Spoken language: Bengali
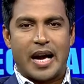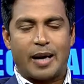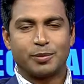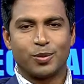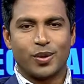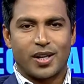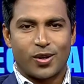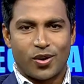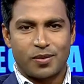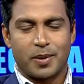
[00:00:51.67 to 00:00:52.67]
হাবিবুল্লাহ
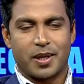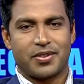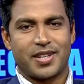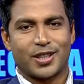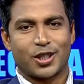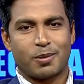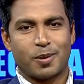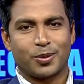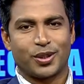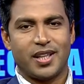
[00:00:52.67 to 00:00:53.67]
ডন বারভিটার
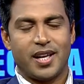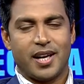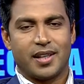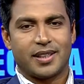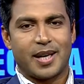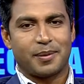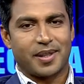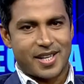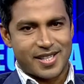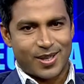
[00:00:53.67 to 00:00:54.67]
সভাপতি তিনি
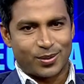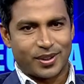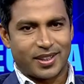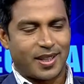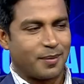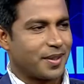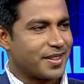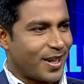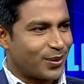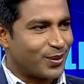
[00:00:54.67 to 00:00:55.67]
আমাদের আজকের অতিথি আপনাকে
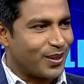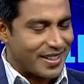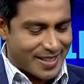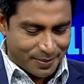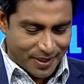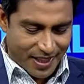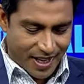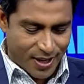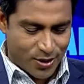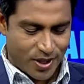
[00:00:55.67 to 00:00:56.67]
স্বাগত জানাচ্ছি আমাদের এই
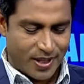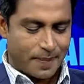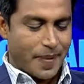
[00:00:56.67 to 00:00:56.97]
আয়োজনে